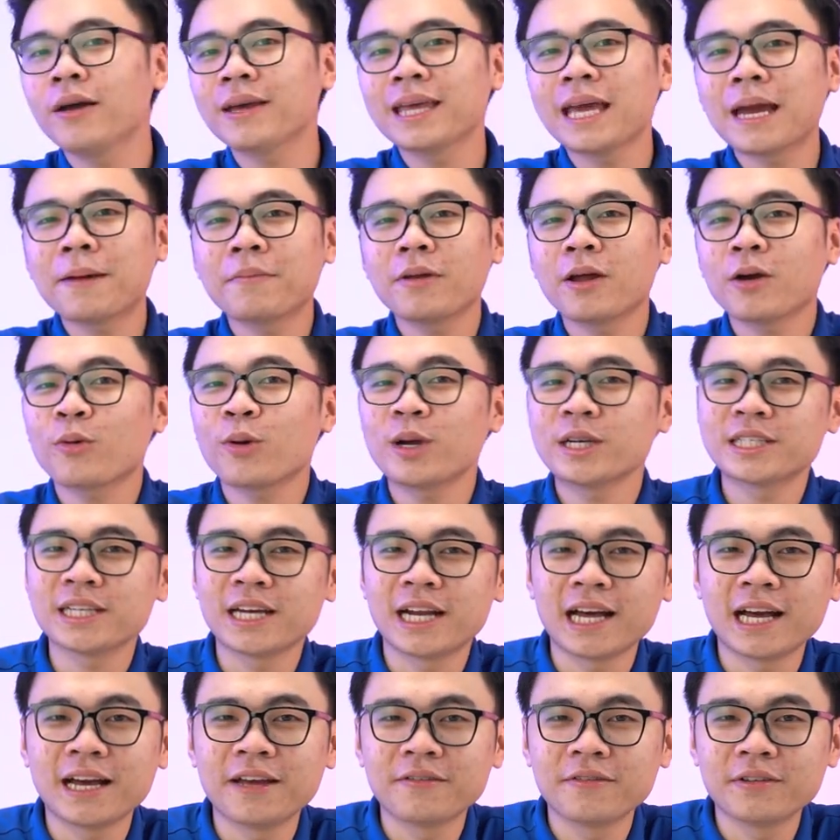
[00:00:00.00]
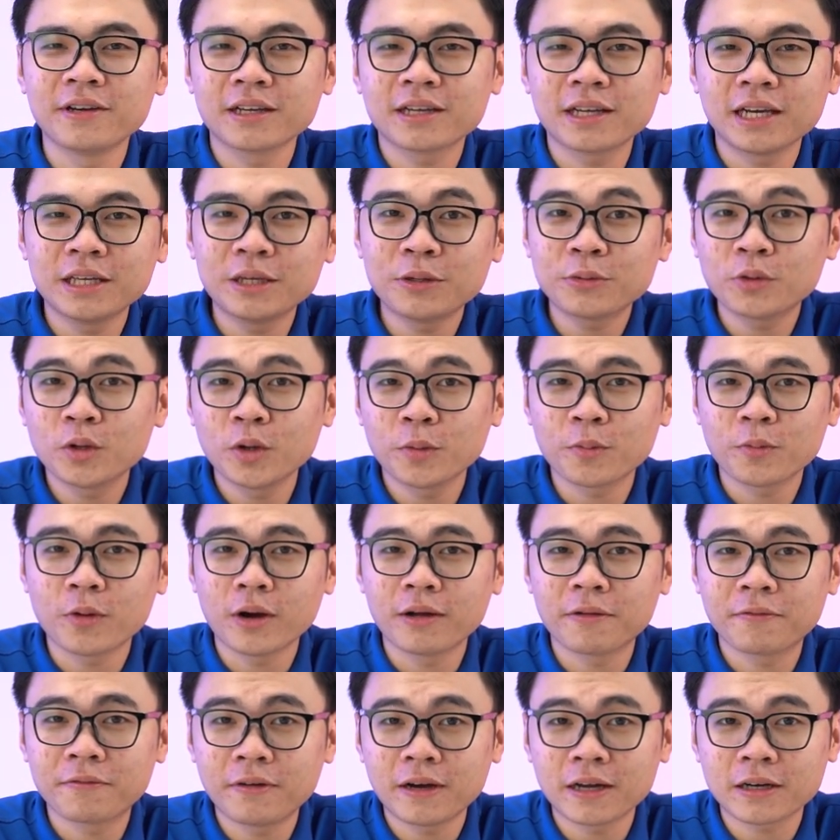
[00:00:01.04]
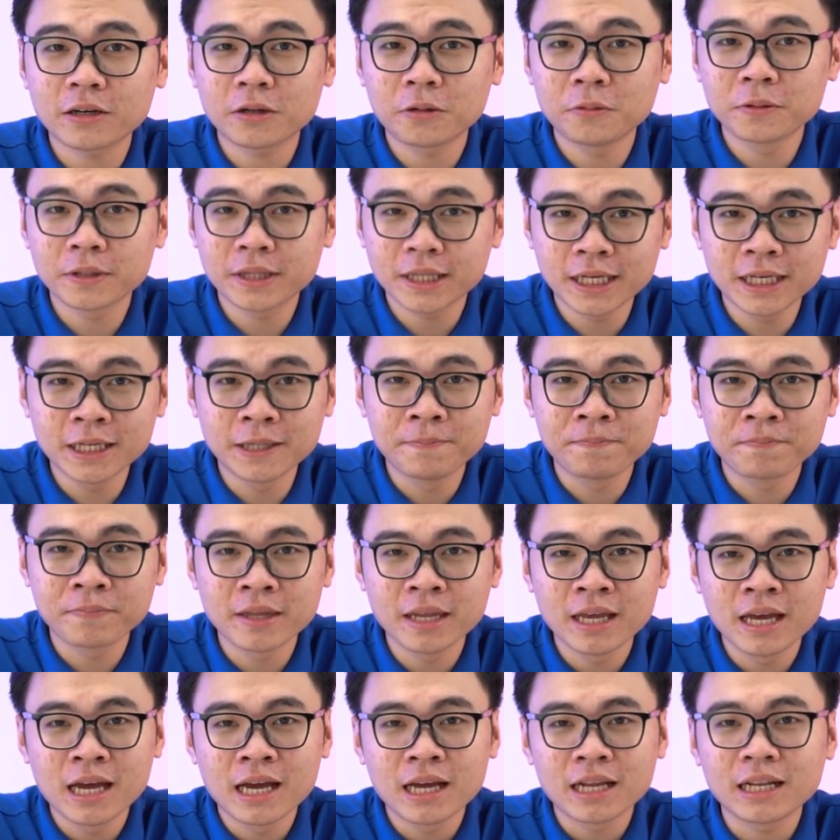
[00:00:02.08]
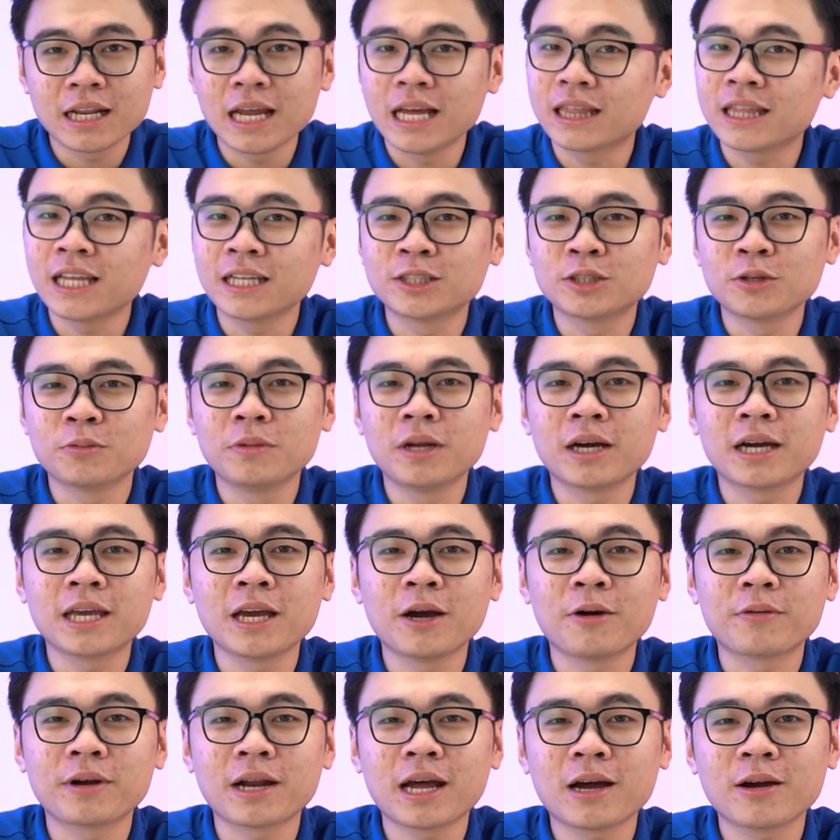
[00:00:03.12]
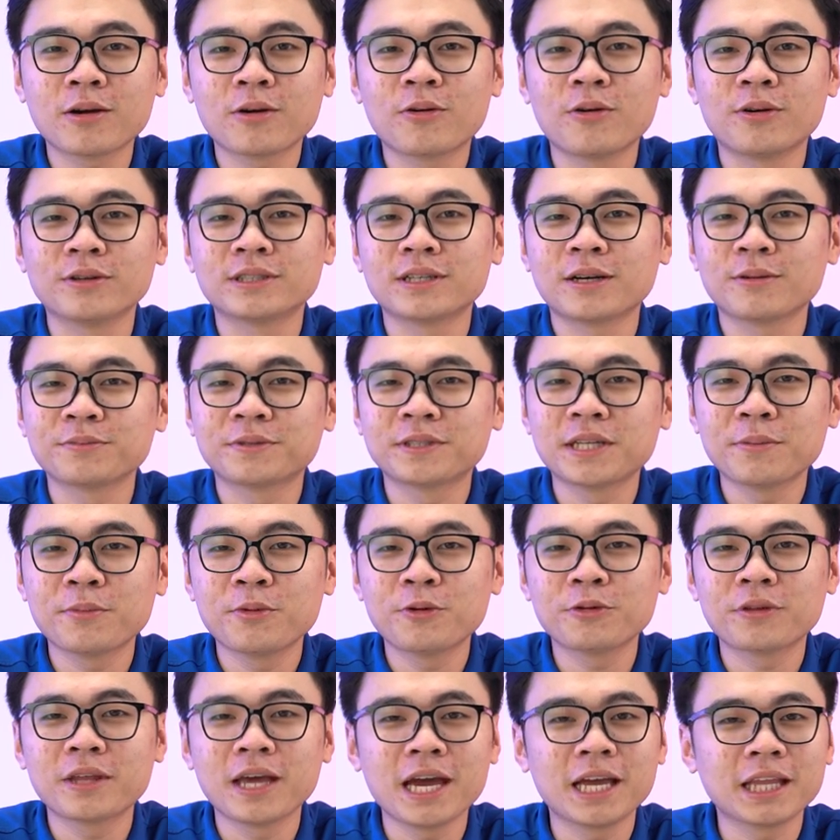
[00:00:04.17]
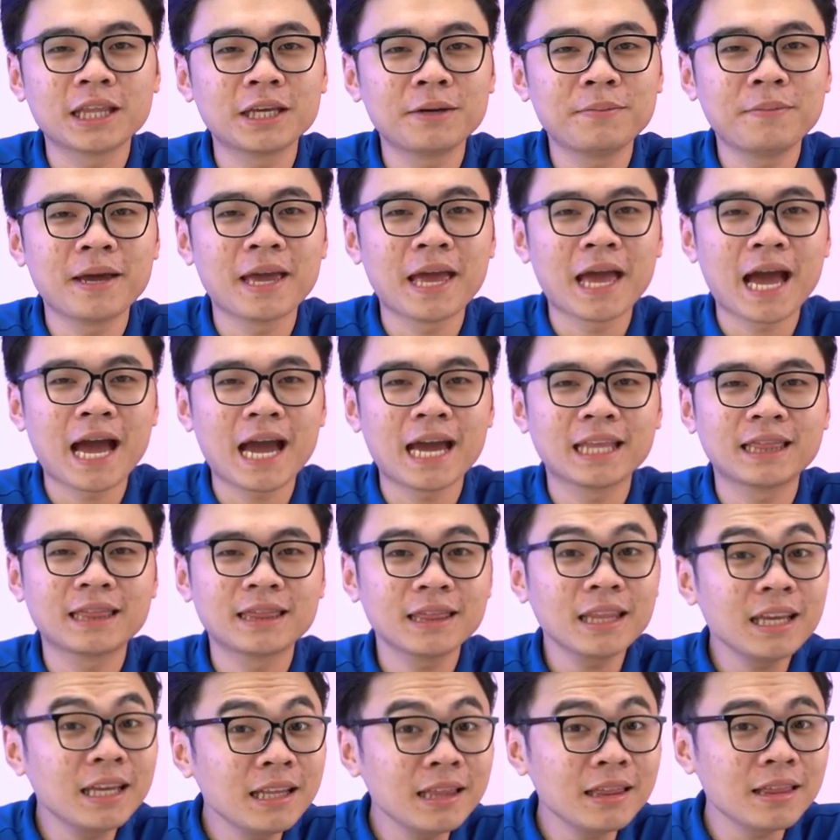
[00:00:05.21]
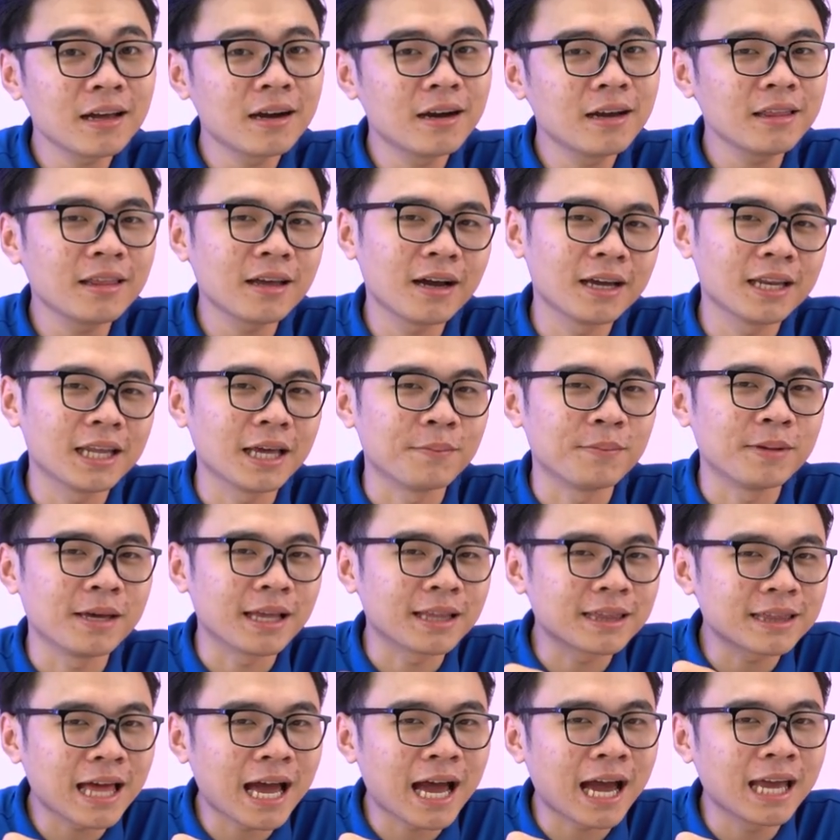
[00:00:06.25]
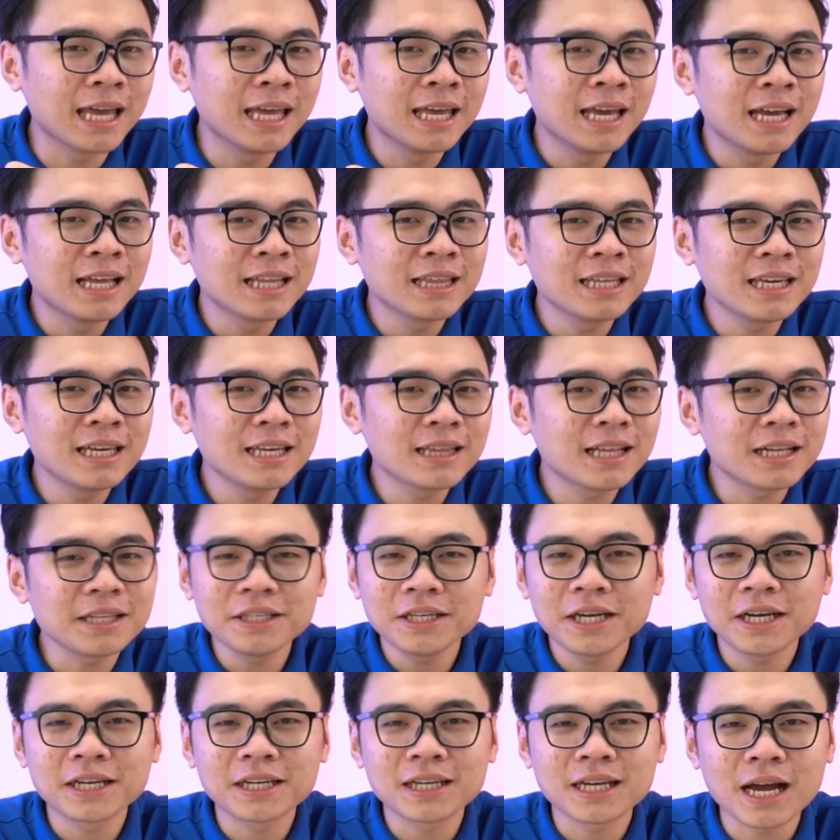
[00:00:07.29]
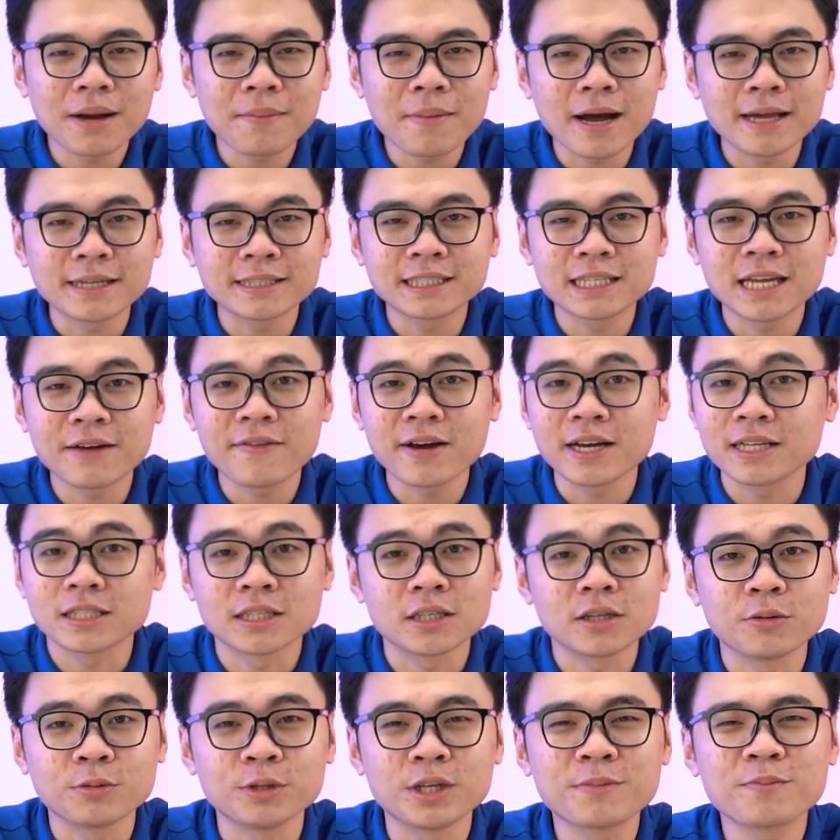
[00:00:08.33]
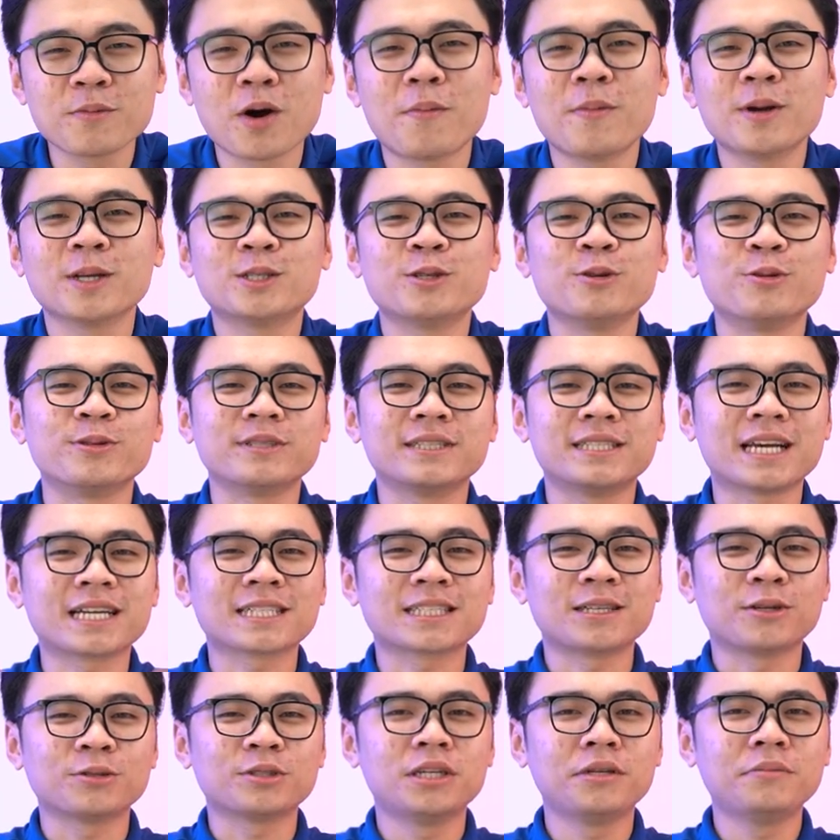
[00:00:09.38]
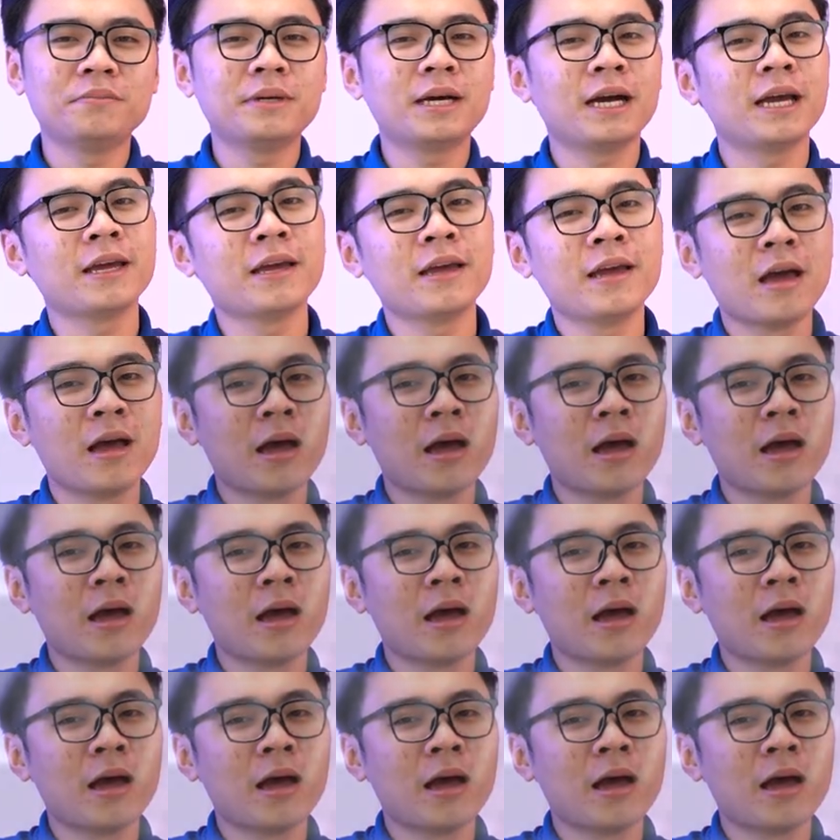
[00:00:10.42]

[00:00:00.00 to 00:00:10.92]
anh em đã quay trở lại với kênh youtube của Alphard Computer Để tận dụng được hiệu năng của dòng CPU thế hệ thứ 12 tính tới thời điểm hiện tại thì tất nhiên các bạn sẽ phải sử dụng những bo máy chủ Z690